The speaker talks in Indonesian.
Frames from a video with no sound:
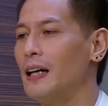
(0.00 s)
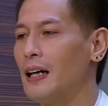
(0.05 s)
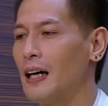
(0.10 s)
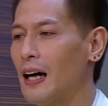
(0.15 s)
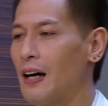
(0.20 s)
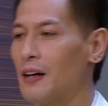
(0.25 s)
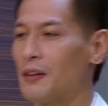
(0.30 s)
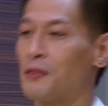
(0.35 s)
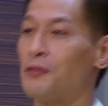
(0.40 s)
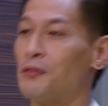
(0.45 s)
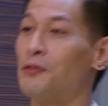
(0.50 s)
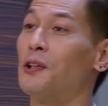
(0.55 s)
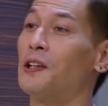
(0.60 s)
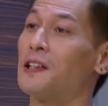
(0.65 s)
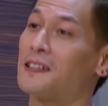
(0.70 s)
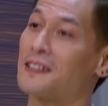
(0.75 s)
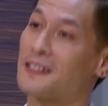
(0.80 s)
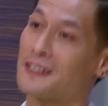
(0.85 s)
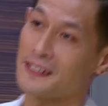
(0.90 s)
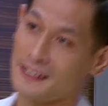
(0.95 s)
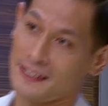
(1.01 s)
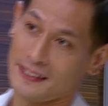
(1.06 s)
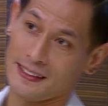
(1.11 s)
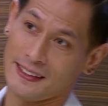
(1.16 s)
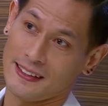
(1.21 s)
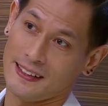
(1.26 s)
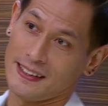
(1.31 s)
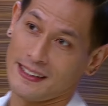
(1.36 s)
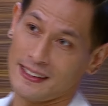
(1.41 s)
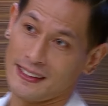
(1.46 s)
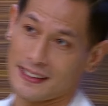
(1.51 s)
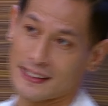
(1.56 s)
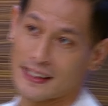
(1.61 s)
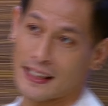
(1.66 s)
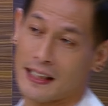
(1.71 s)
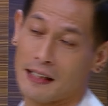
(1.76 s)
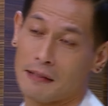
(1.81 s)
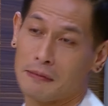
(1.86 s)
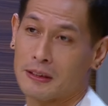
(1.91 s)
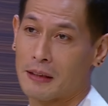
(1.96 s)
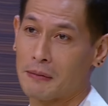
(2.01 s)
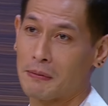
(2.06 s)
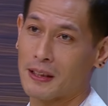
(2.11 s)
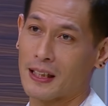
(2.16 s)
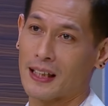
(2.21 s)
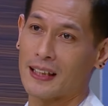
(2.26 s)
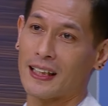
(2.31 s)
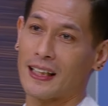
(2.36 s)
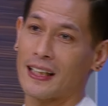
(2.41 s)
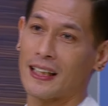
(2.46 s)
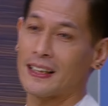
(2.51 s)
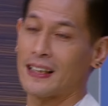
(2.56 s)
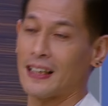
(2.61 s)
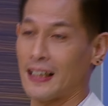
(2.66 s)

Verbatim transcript: out of words. Saya nggak bisa berkata-kata